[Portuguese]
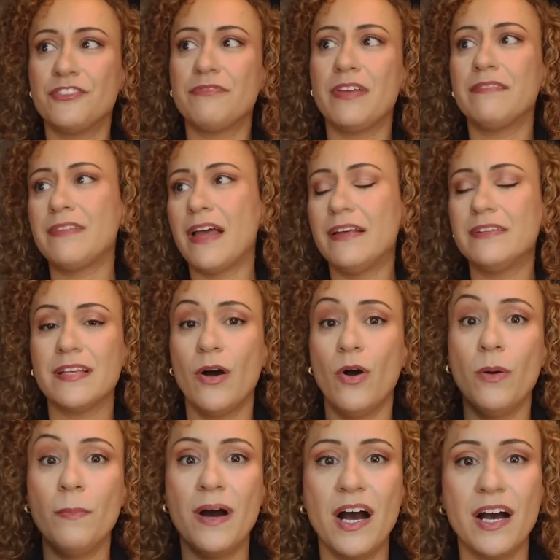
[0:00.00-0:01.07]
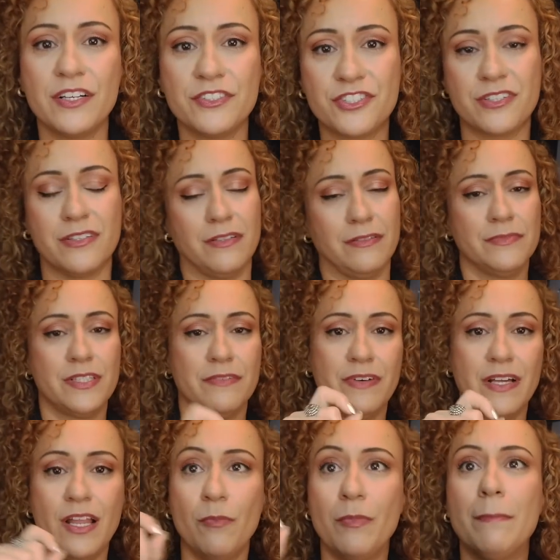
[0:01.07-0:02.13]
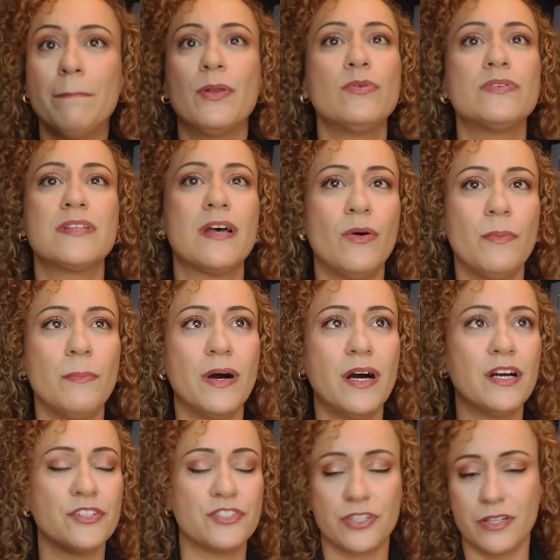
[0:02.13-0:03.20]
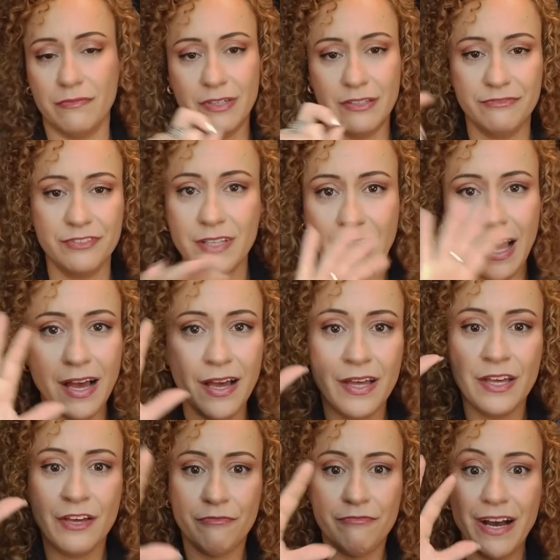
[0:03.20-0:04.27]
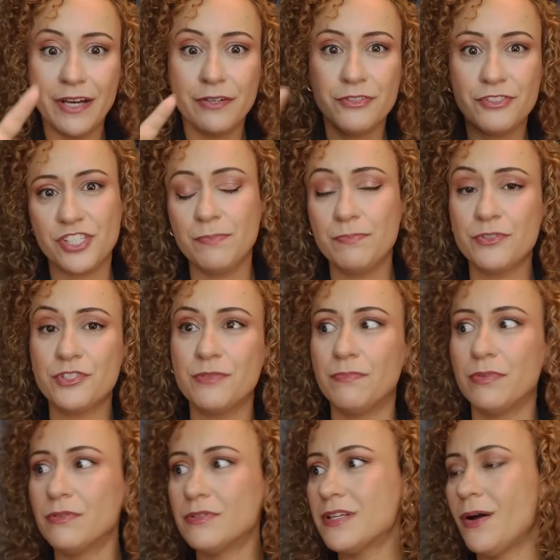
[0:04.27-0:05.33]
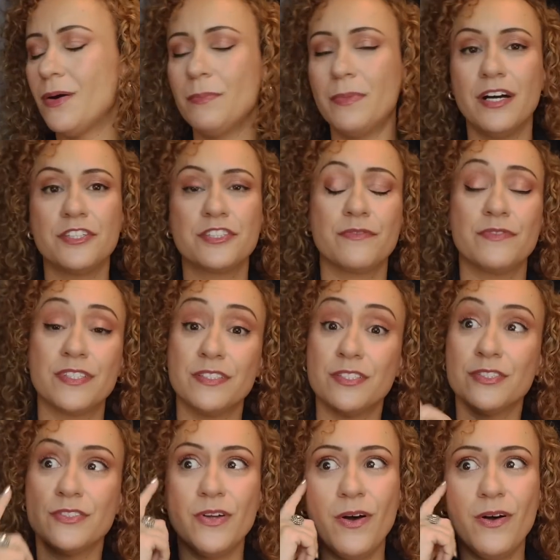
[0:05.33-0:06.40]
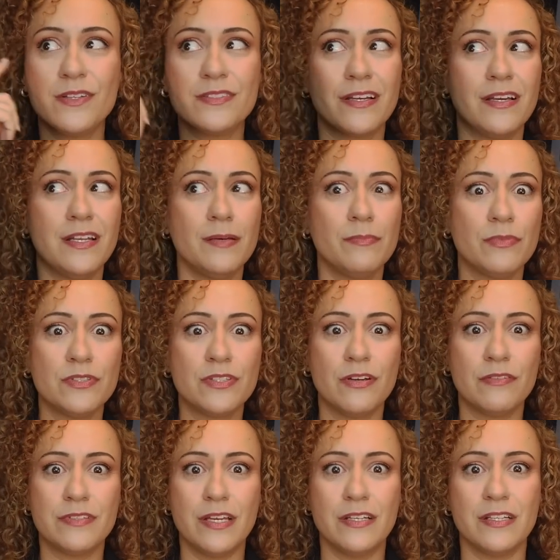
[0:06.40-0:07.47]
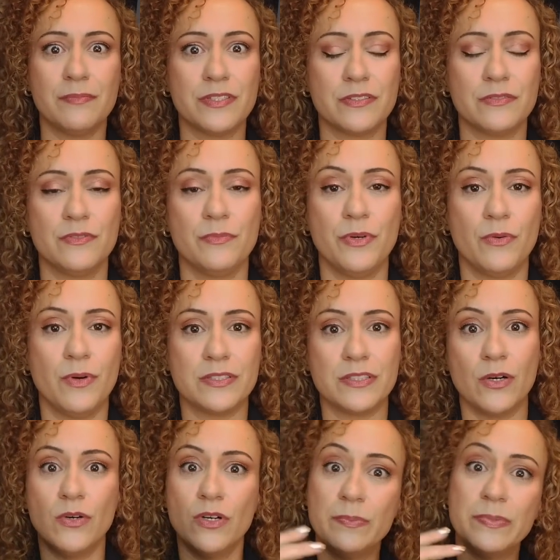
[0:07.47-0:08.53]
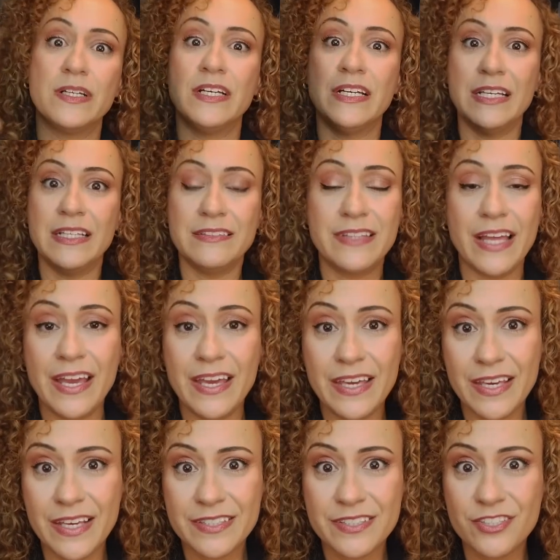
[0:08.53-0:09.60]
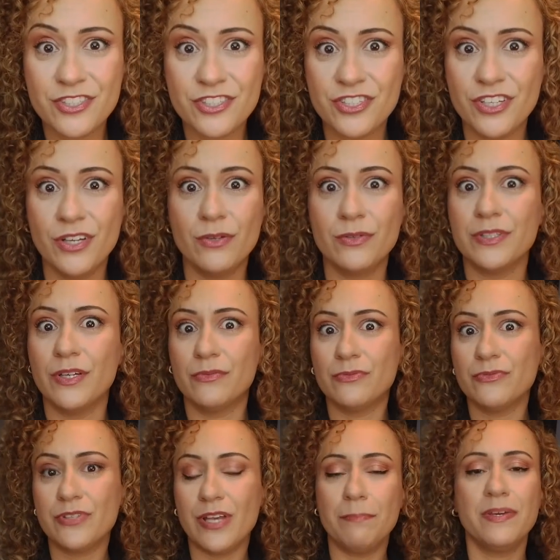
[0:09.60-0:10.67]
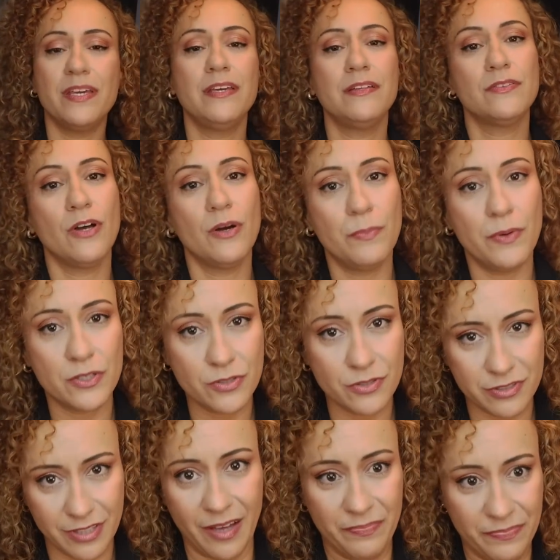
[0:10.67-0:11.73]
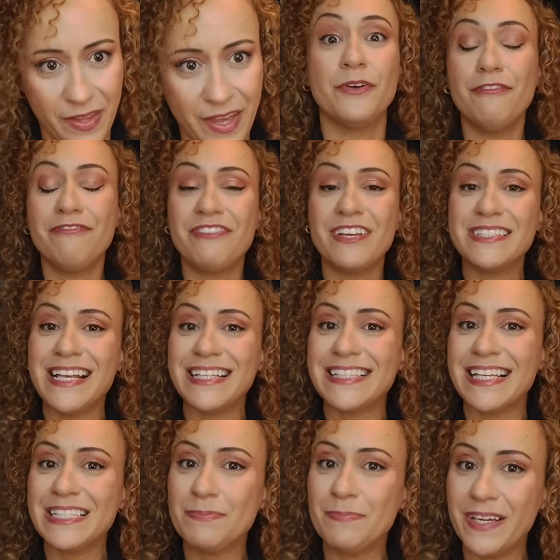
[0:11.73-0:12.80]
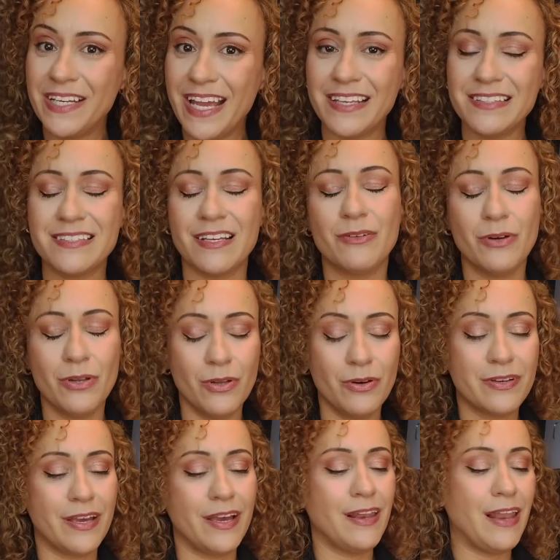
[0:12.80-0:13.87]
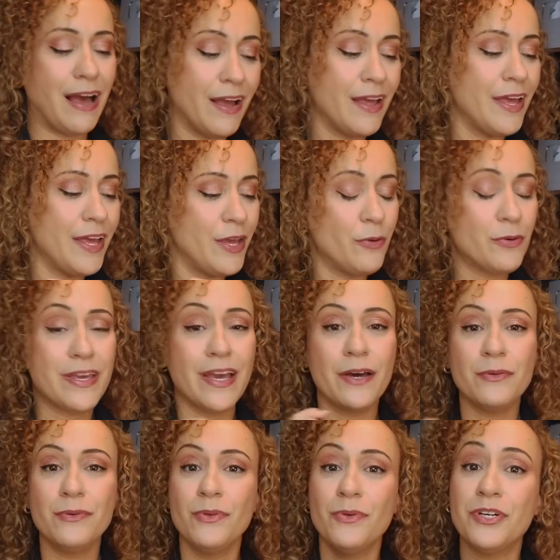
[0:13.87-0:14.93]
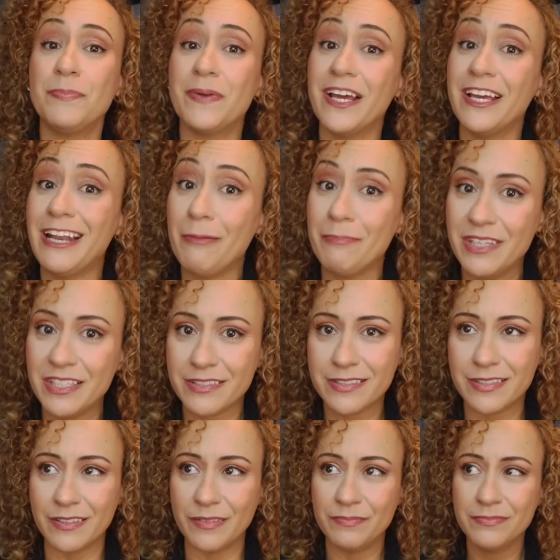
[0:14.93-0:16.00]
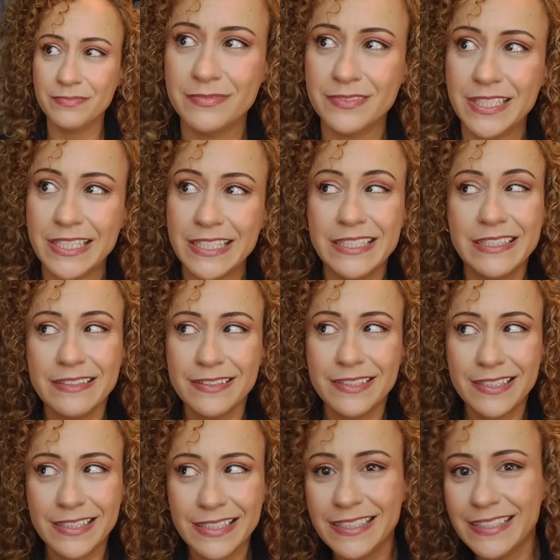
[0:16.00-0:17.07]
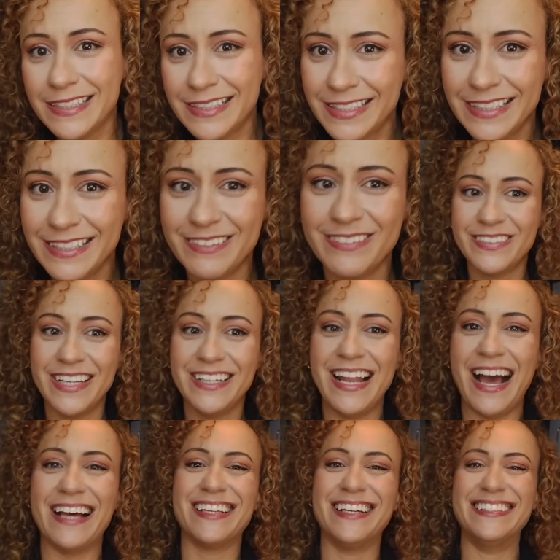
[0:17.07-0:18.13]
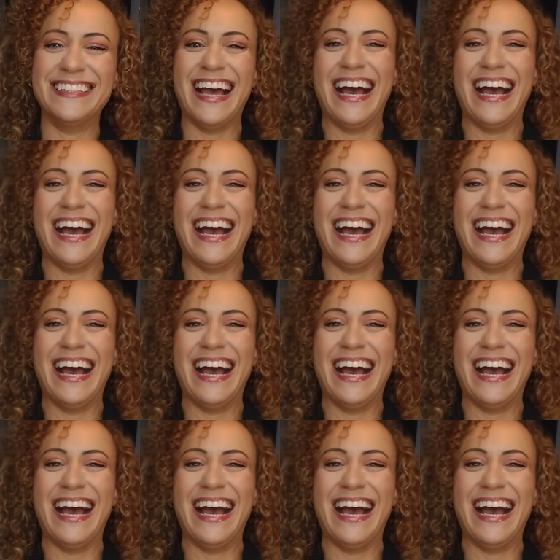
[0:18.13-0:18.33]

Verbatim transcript: de tendência romântica. Você vai lá uma blusa romântica, vai vir lá vários tipos de blusa romântica. Você diz: "Nossa, aquela blusa que eu tenho no meu guarda-roupa tem esse estilo e eu não sabia, então eu posso usar". Então eu fiz essa experiência, coloquei lá: "Eu quero um look para ir na missa". Cri, cri, cri, não vem nada.